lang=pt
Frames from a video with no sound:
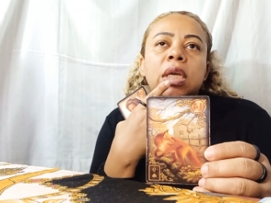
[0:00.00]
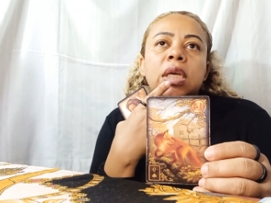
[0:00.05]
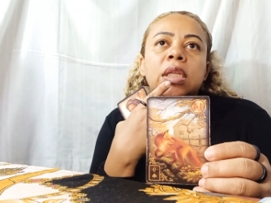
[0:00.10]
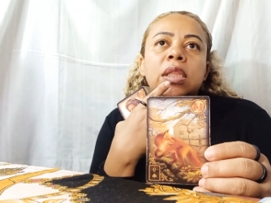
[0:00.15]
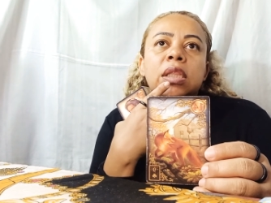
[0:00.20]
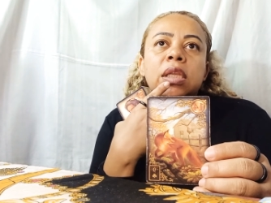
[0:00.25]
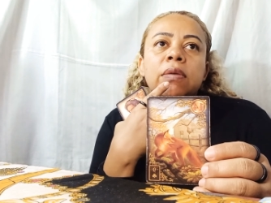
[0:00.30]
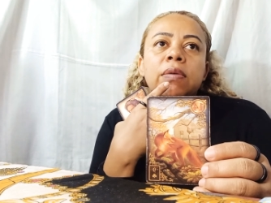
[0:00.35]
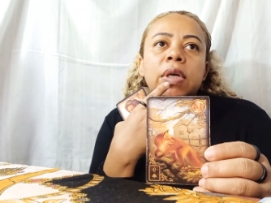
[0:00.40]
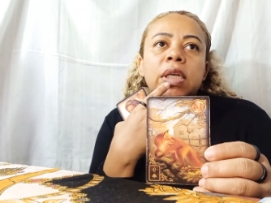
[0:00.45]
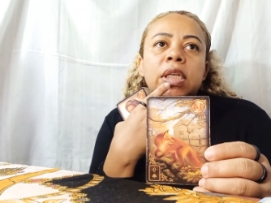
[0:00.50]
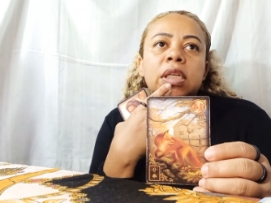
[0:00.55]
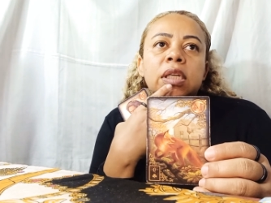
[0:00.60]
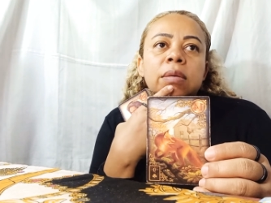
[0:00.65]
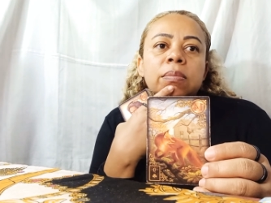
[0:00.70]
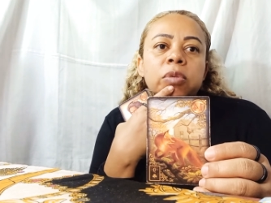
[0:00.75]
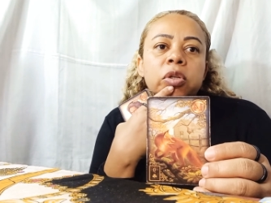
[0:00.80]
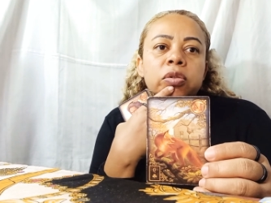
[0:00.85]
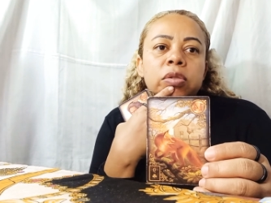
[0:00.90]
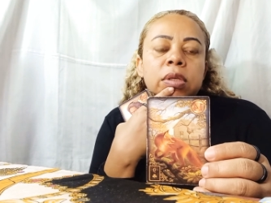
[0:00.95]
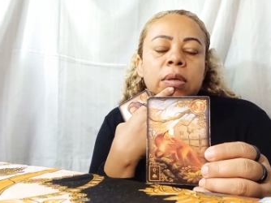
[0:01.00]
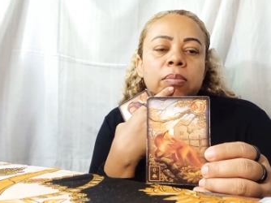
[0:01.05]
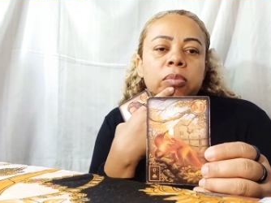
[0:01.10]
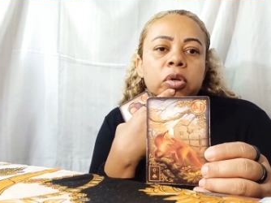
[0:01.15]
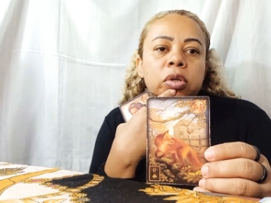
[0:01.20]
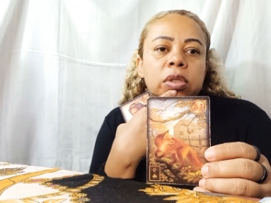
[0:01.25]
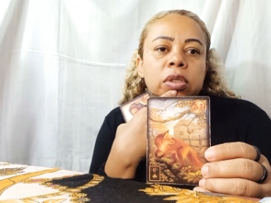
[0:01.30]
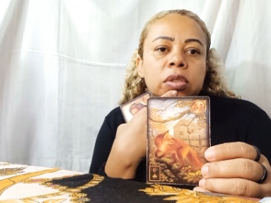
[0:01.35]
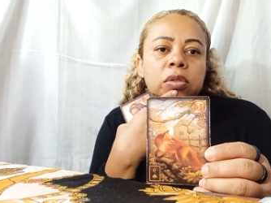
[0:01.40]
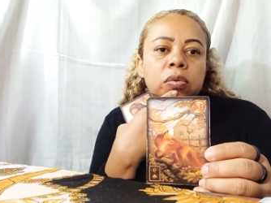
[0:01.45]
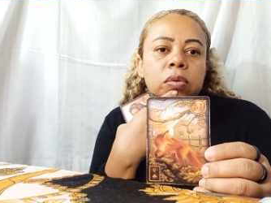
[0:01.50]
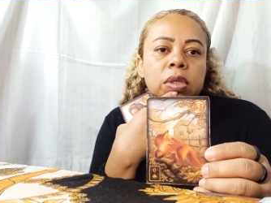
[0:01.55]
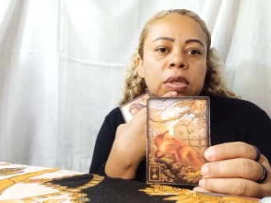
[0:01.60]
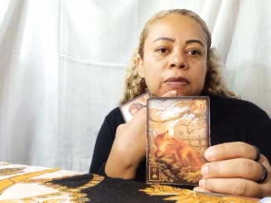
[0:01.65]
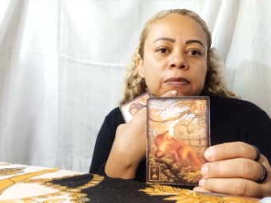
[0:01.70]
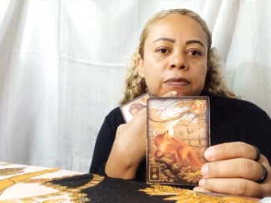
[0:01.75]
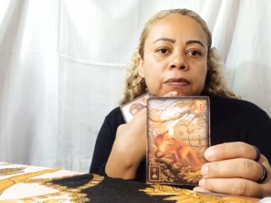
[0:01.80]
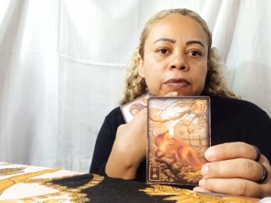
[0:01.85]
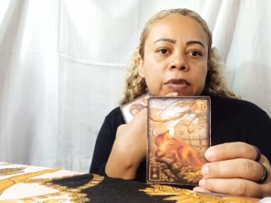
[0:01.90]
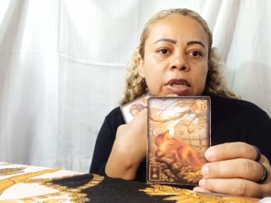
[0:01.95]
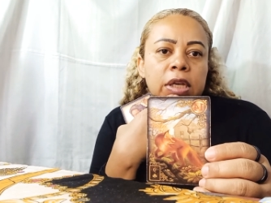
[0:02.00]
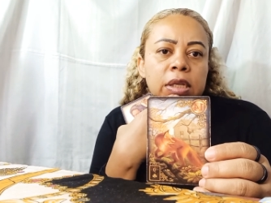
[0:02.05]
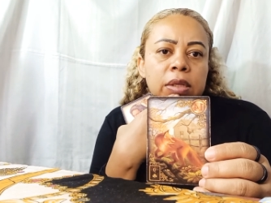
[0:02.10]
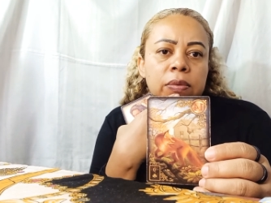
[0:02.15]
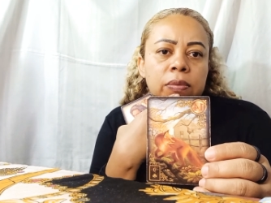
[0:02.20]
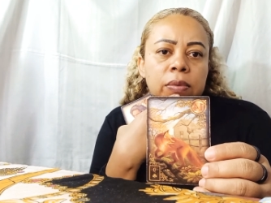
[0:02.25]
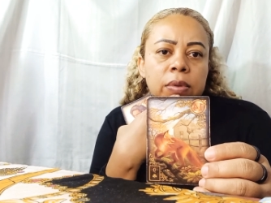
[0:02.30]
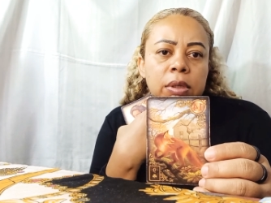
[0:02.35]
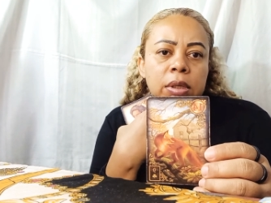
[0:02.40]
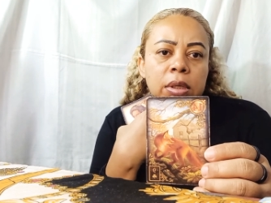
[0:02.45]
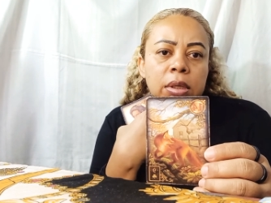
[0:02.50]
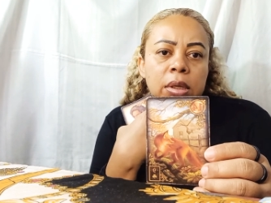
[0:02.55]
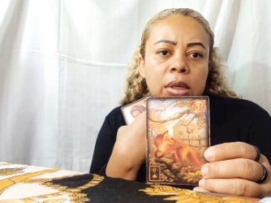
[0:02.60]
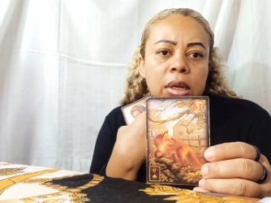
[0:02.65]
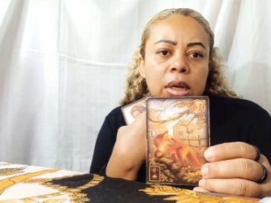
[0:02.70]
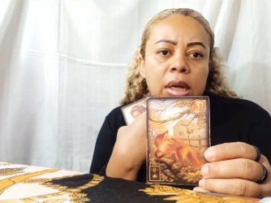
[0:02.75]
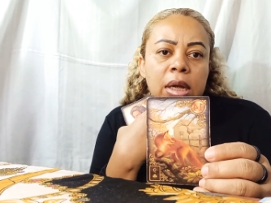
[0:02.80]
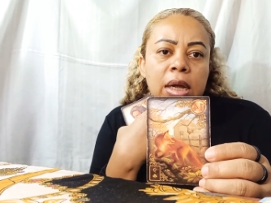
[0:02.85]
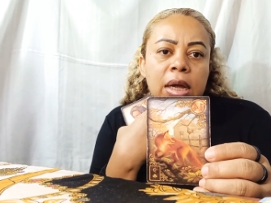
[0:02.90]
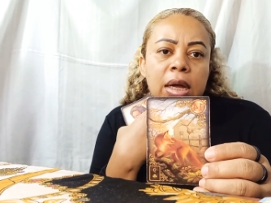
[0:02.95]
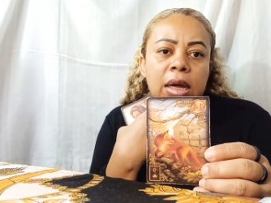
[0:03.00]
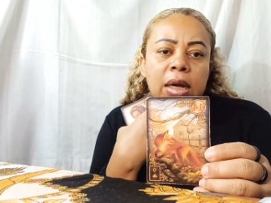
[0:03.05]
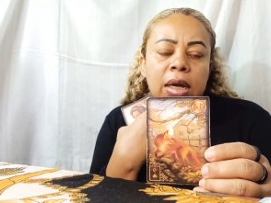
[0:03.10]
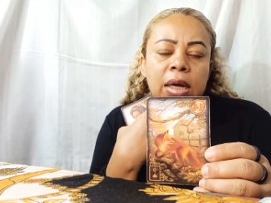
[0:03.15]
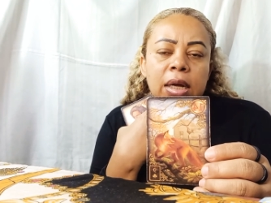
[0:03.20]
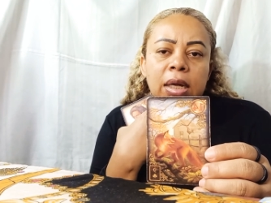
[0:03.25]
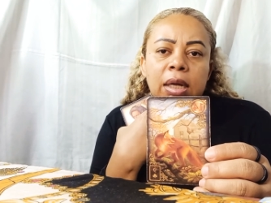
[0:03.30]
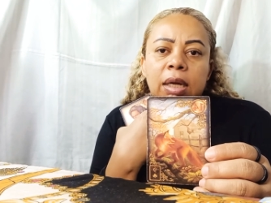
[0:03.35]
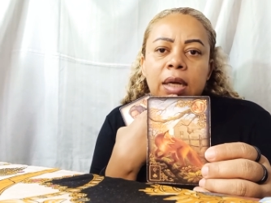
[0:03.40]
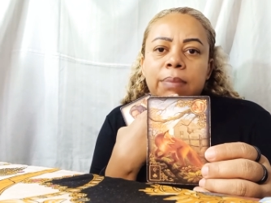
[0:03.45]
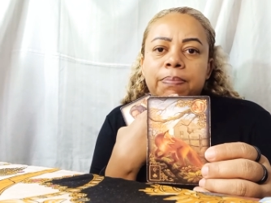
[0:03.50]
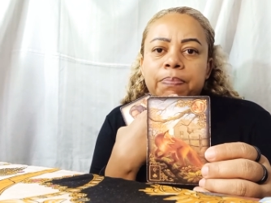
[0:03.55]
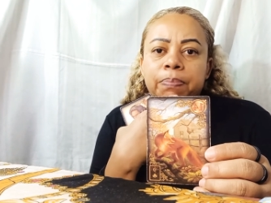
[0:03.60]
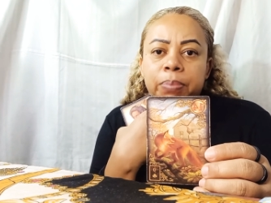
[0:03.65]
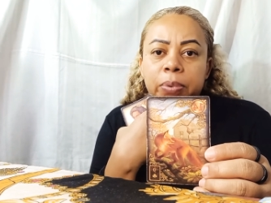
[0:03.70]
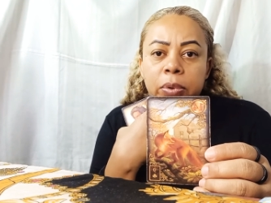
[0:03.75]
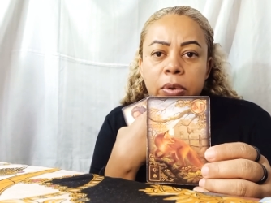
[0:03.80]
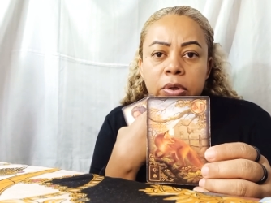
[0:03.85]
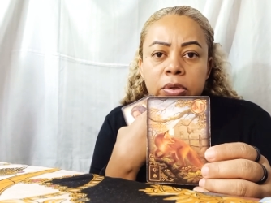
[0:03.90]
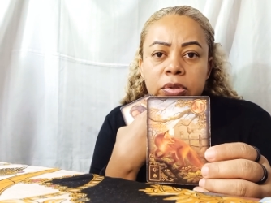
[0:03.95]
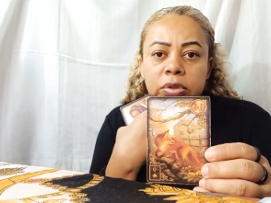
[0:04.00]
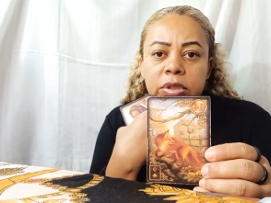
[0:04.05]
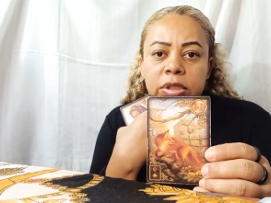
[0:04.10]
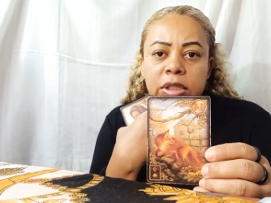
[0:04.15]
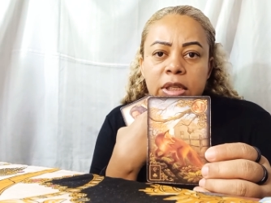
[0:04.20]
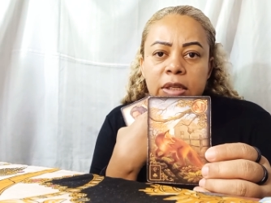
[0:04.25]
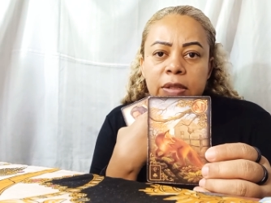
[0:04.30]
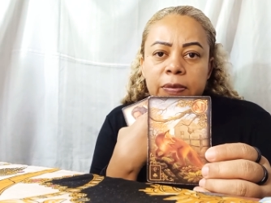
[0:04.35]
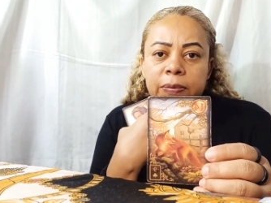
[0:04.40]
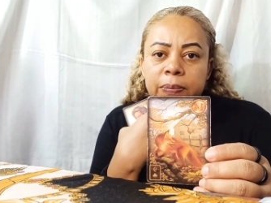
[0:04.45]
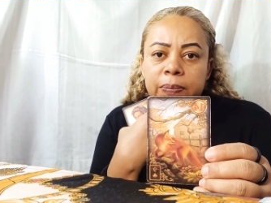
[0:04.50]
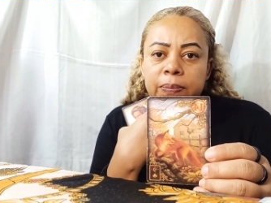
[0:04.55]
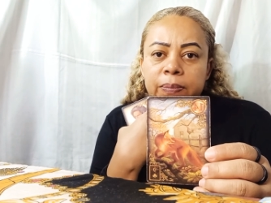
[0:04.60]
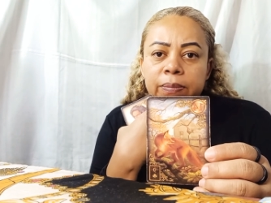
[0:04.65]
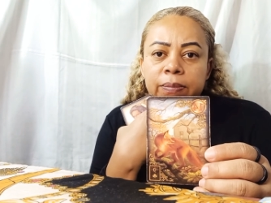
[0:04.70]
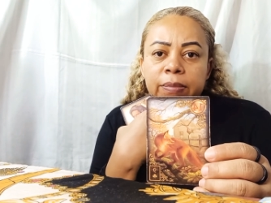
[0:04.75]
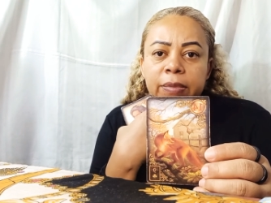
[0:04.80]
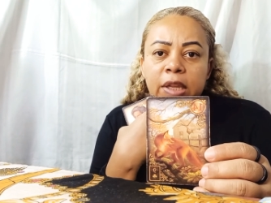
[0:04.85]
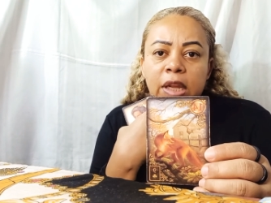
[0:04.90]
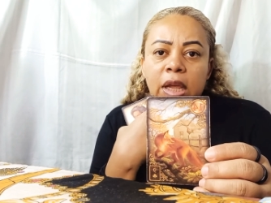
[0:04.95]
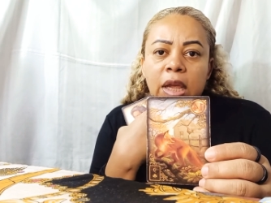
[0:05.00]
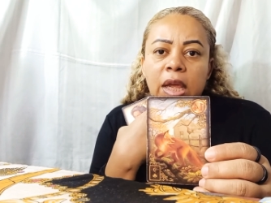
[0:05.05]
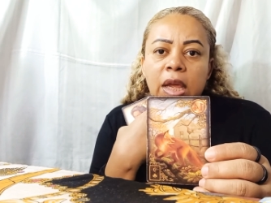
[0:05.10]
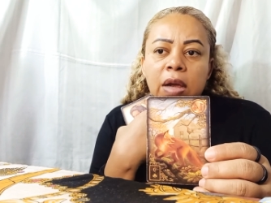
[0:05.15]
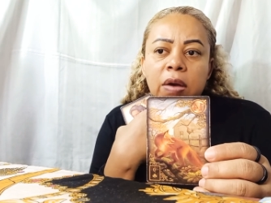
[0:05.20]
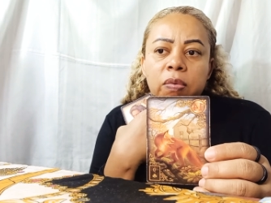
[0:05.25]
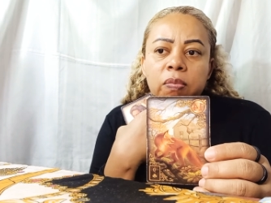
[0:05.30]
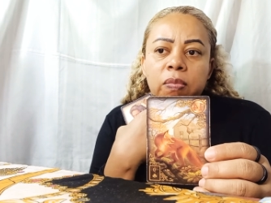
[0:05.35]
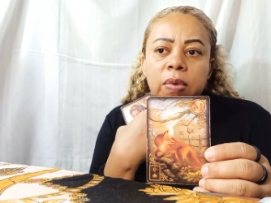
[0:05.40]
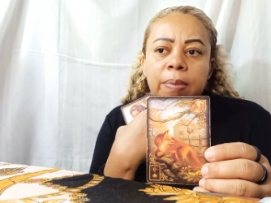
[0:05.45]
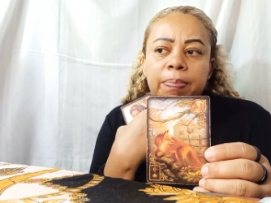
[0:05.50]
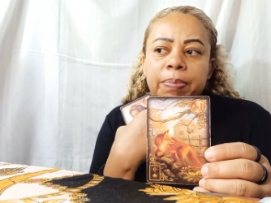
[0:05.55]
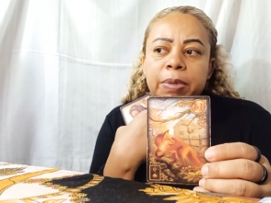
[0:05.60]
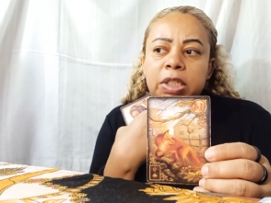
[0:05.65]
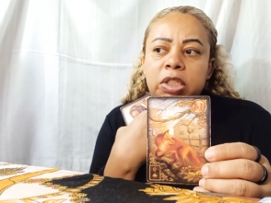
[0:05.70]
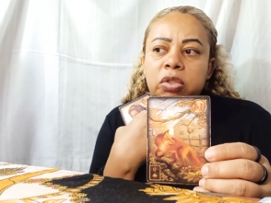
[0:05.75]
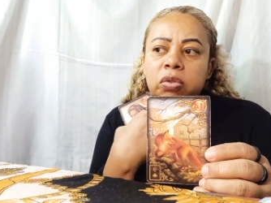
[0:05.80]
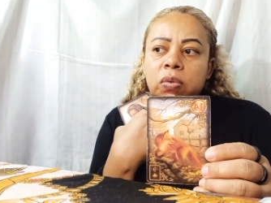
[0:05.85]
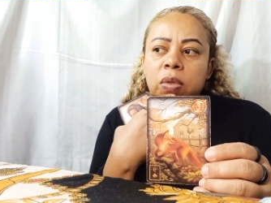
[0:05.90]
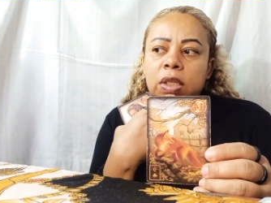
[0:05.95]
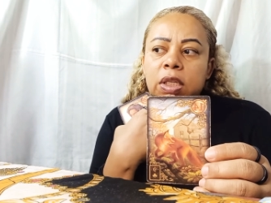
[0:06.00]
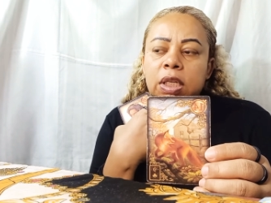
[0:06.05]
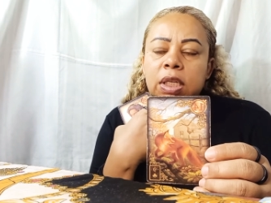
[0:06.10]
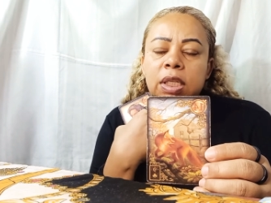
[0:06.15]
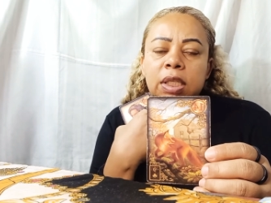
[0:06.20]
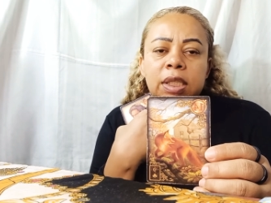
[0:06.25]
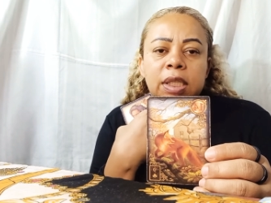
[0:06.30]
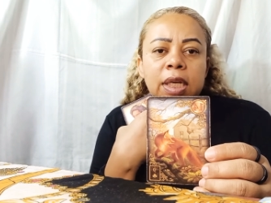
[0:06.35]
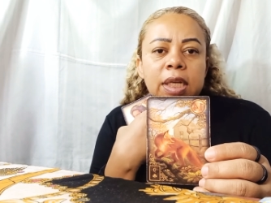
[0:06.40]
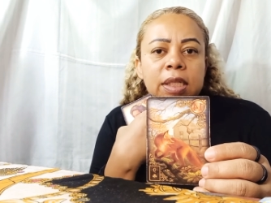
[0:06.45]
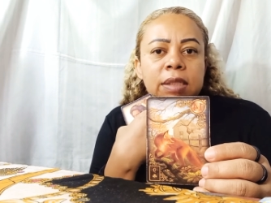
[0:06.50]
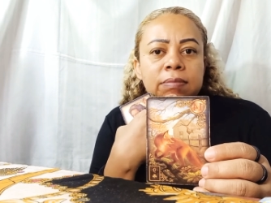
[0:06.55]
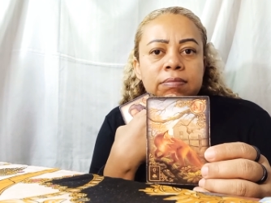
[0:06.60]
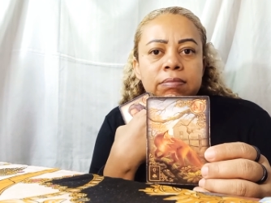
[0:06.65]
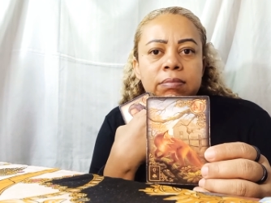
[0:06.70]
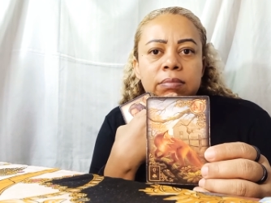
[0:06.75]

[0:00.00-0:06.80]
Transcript: Então, aqui, meus amores, o que veio a raposa é uma pessoa aqui que tá